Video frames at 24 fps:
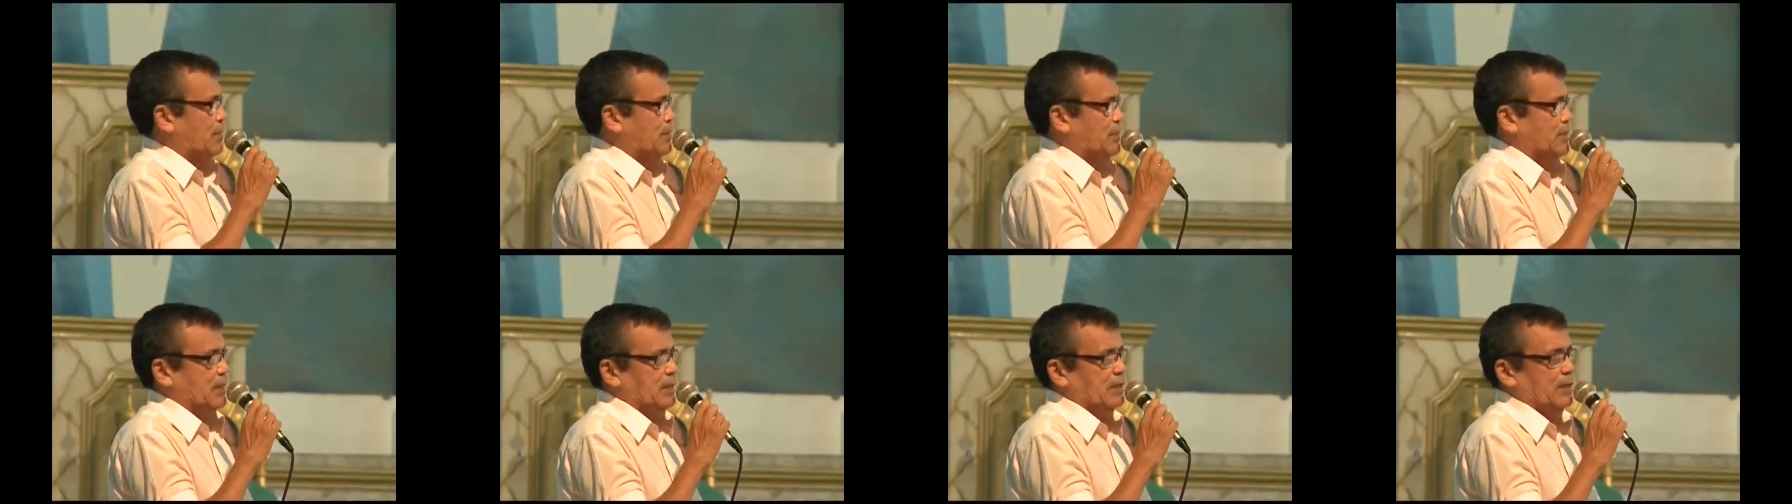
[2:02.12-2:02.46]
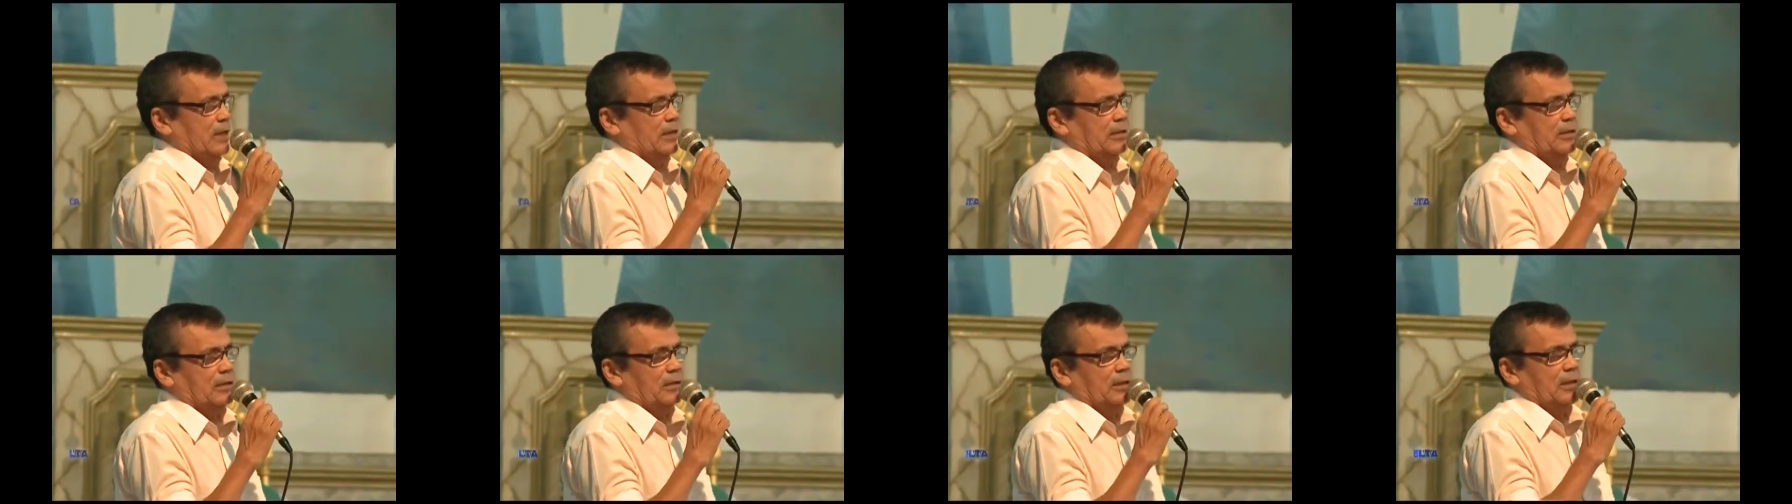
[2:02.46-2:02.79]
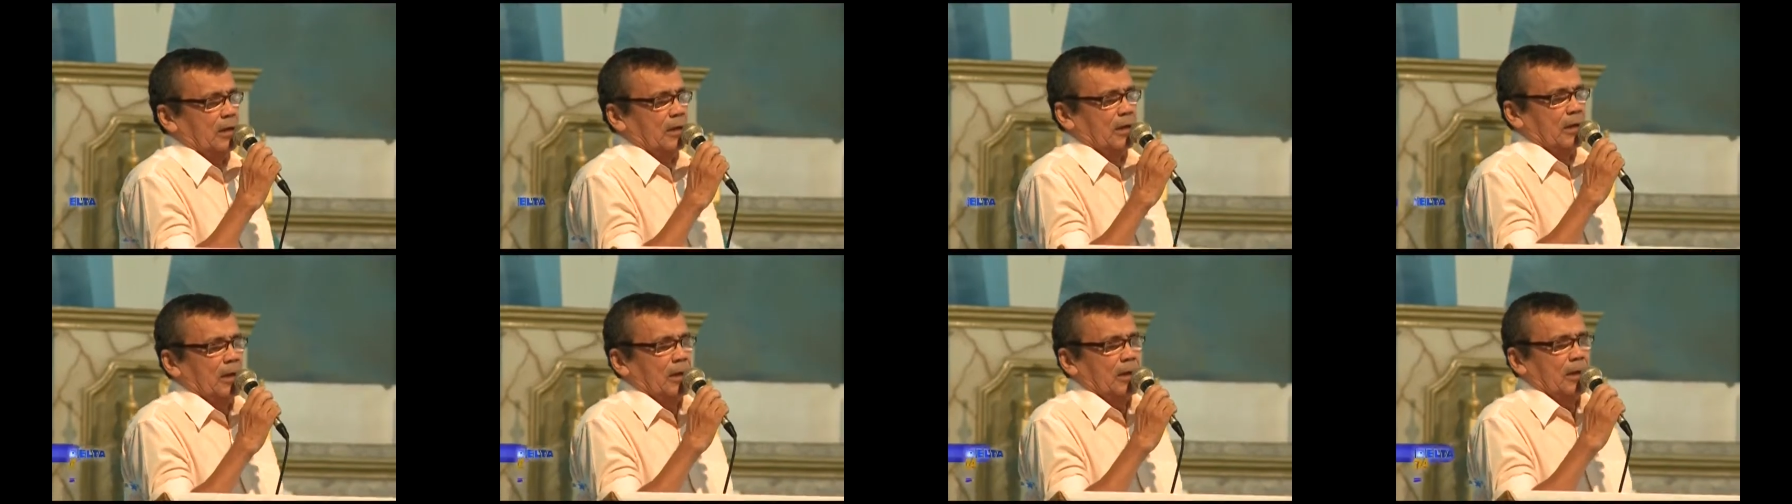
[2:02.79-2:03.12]
A Semana da
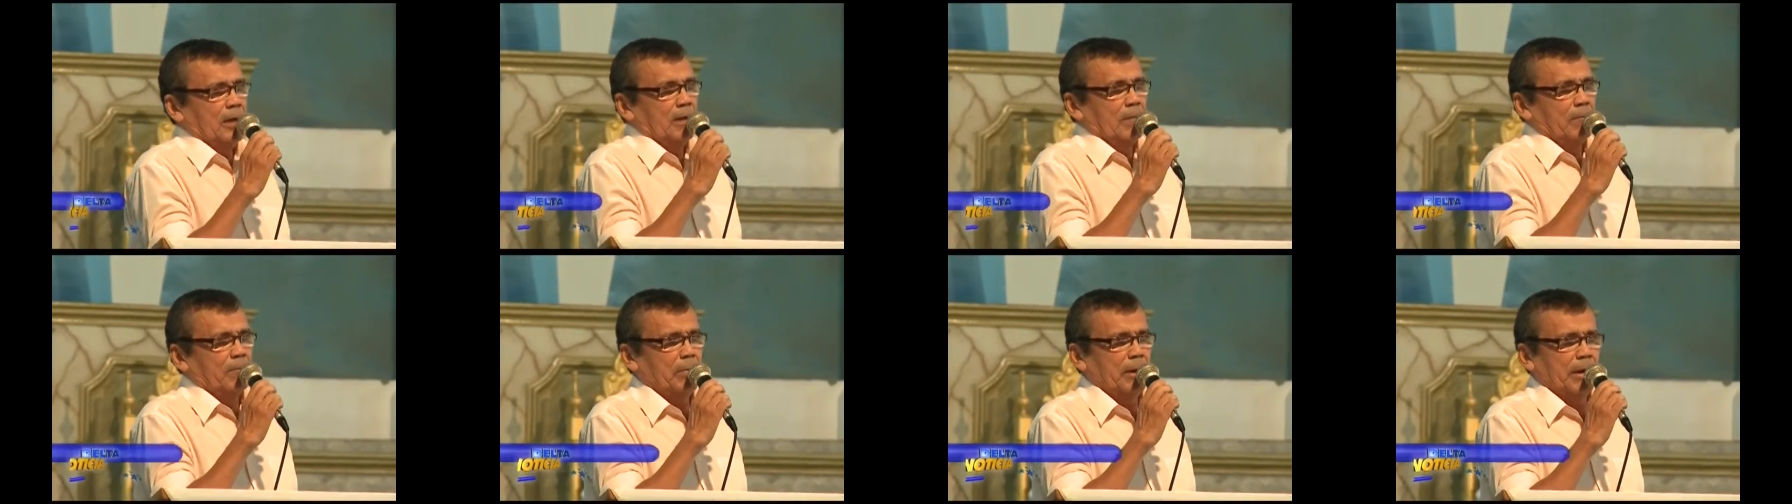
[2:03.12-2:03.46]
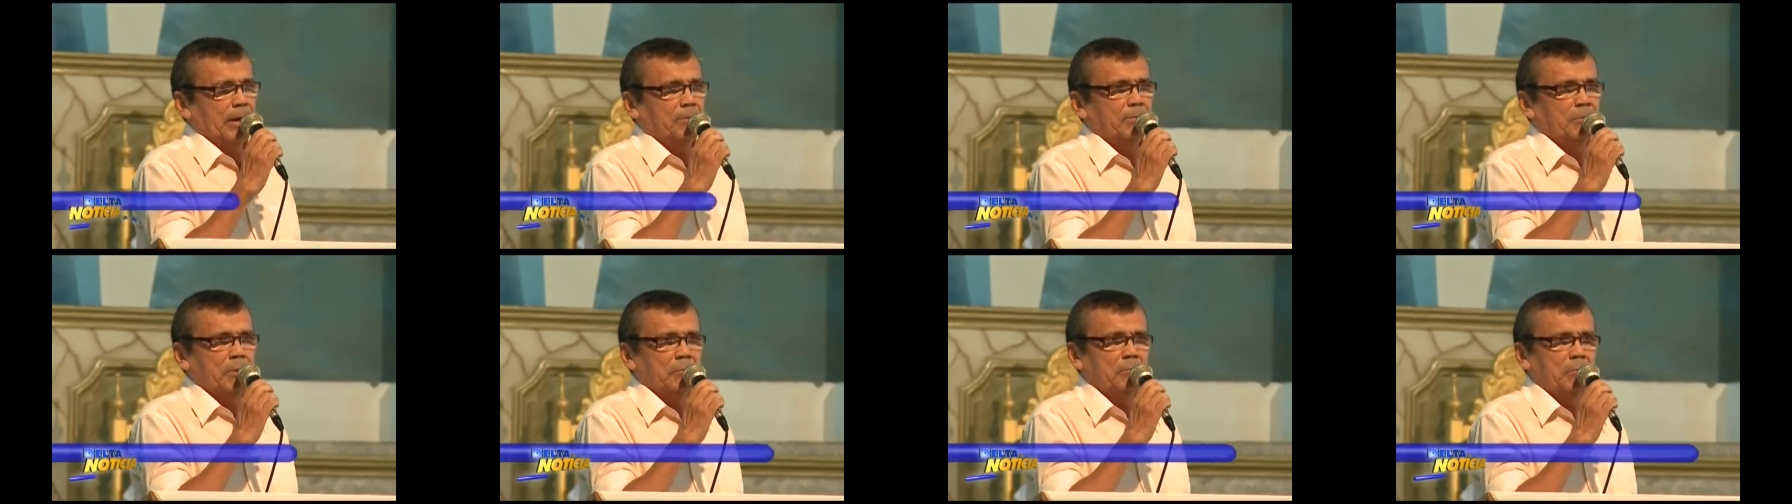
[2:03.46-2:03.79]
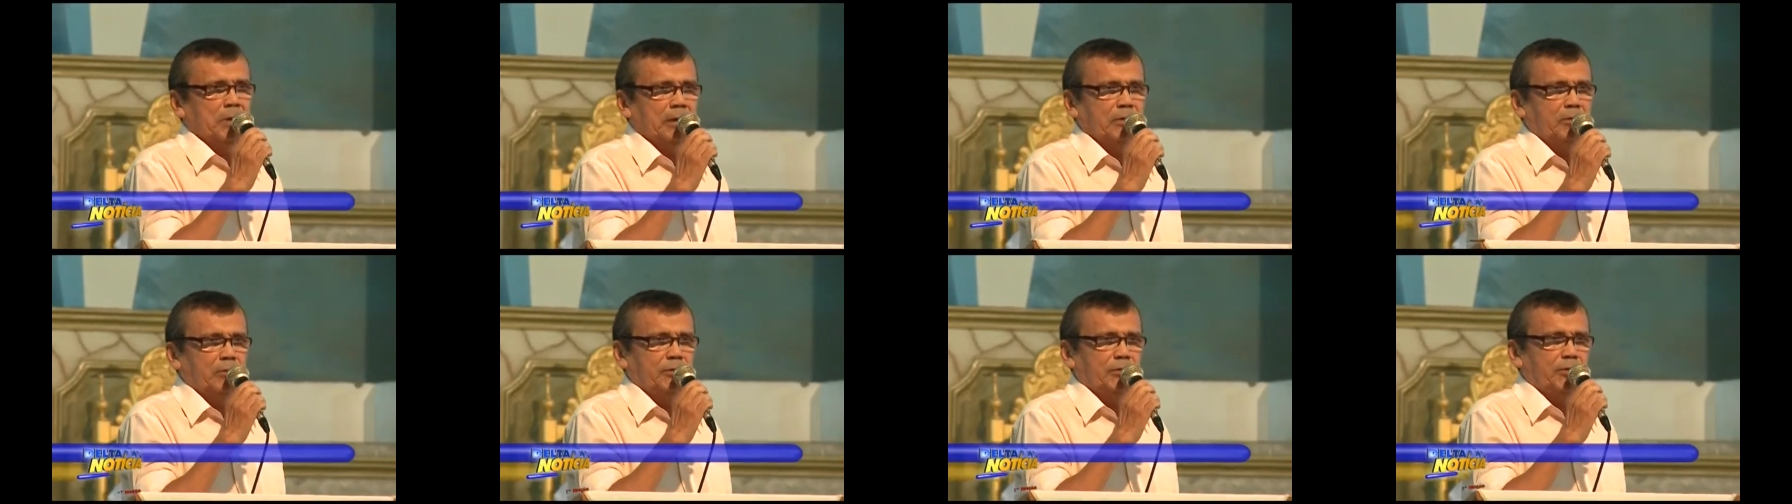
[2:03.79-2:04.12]
Imprensa segue
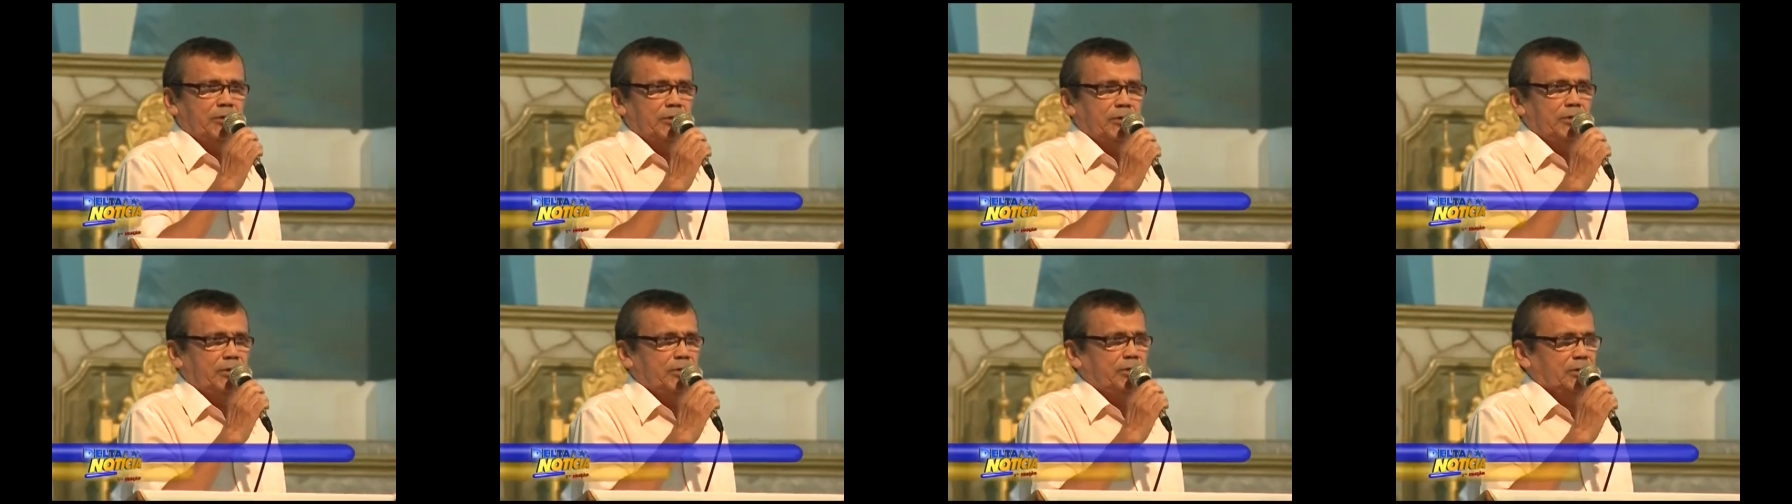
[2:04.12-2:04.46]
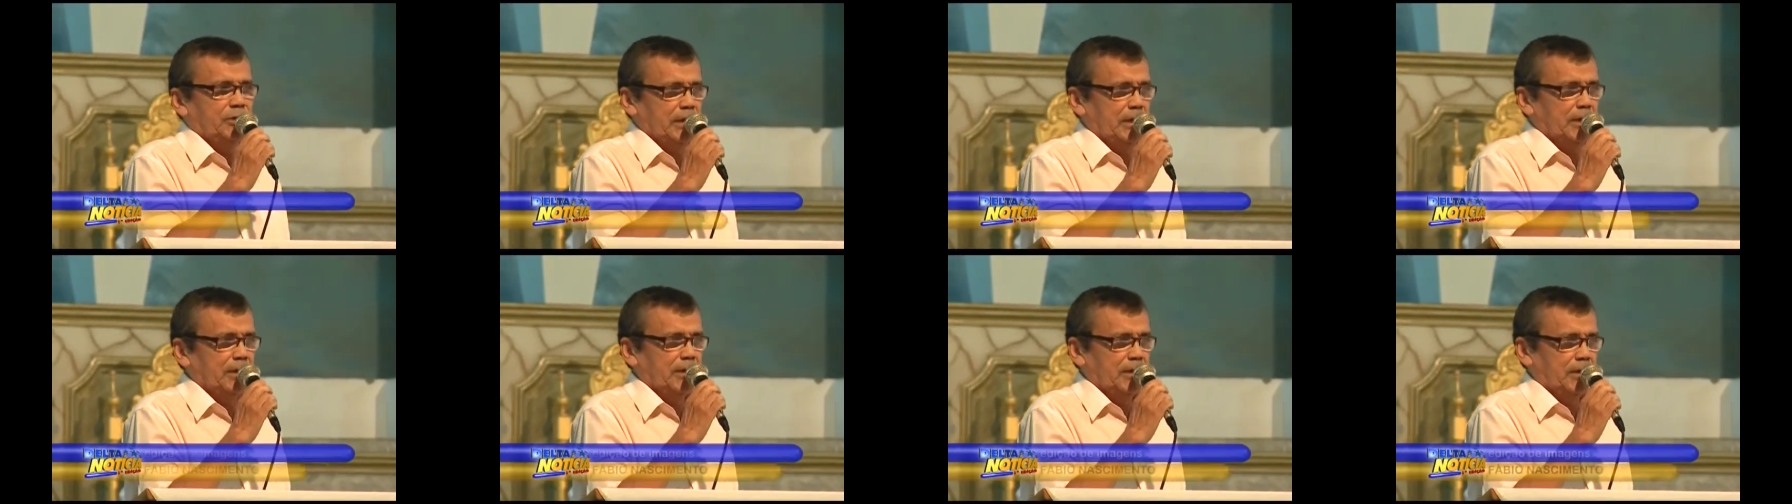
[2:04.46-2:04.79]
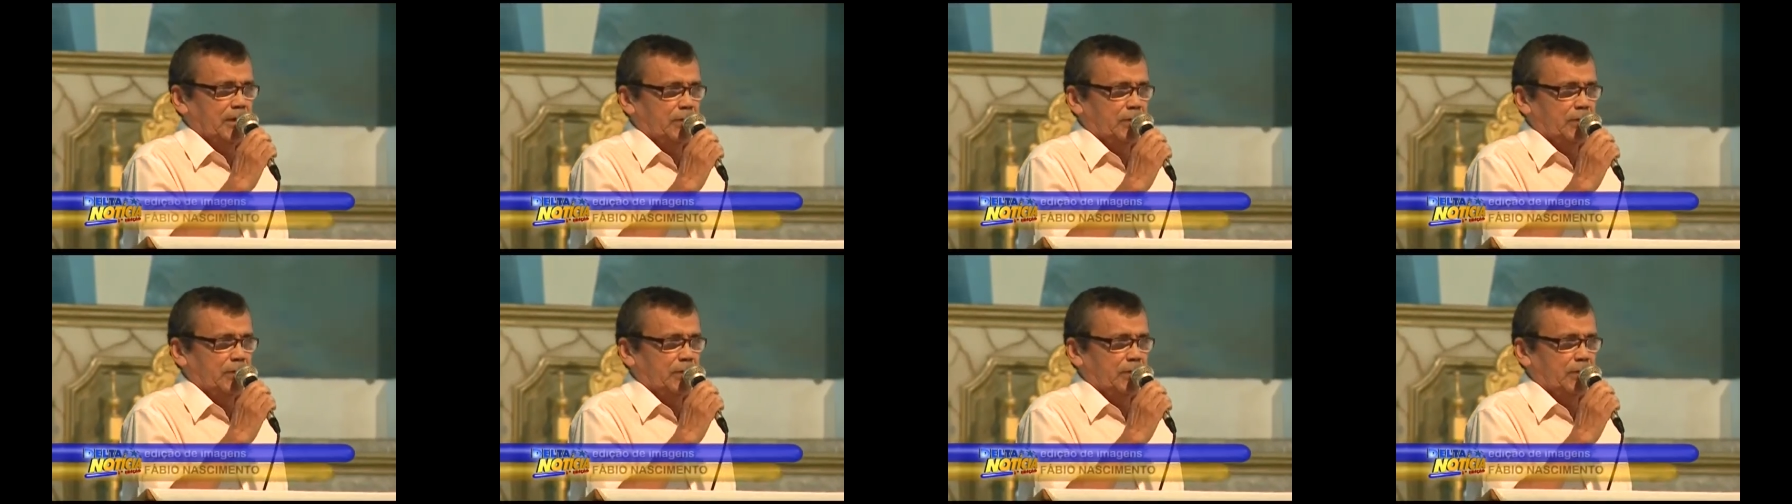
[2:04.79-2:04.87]
durante o fim de